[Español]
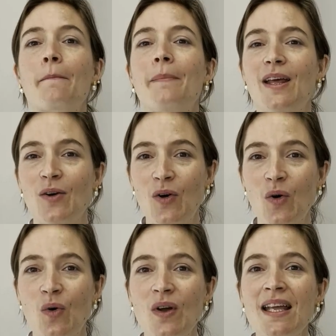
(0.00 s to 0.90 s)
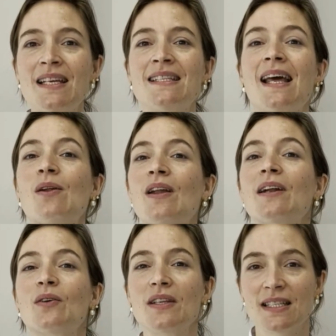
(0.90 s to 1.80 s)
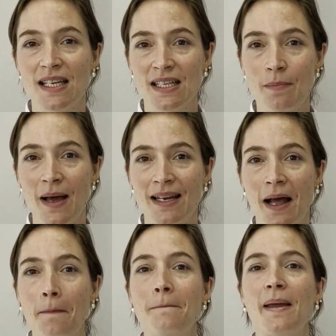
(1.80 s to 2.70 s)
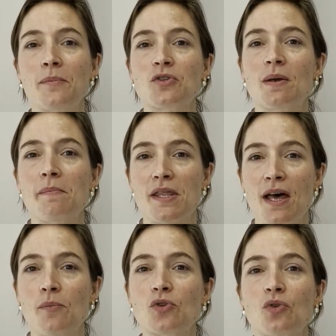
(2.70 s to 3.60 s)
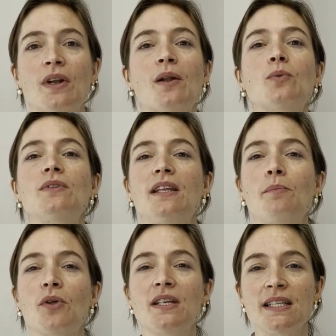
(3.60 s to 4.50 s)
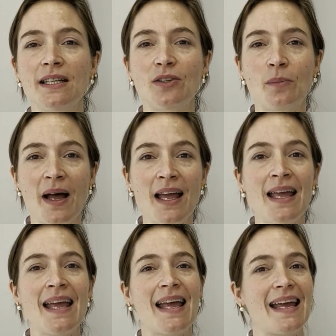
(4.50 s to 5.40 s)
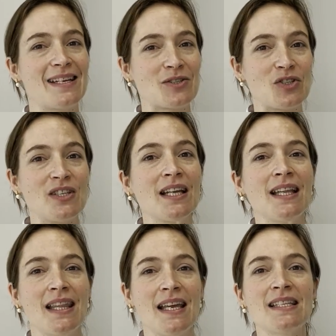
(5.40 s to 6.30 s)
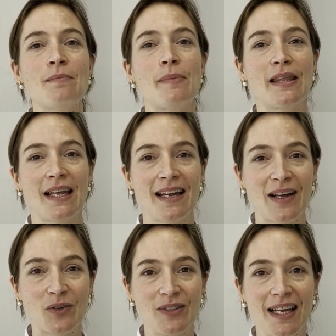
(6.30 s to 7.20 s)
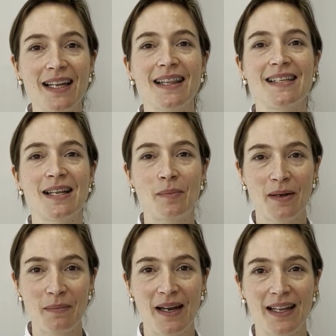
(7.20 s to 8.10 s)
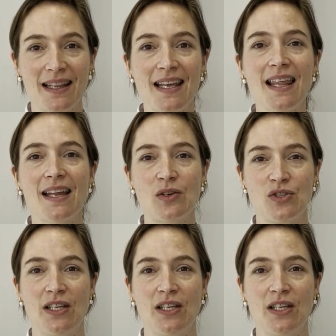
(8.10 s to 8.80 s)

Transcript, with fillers: Pero ojo, si a lo largo de esa semana vemos que empezamos con algún tipo de síntoma, esos siete días empezarán a contar desde el primer día de los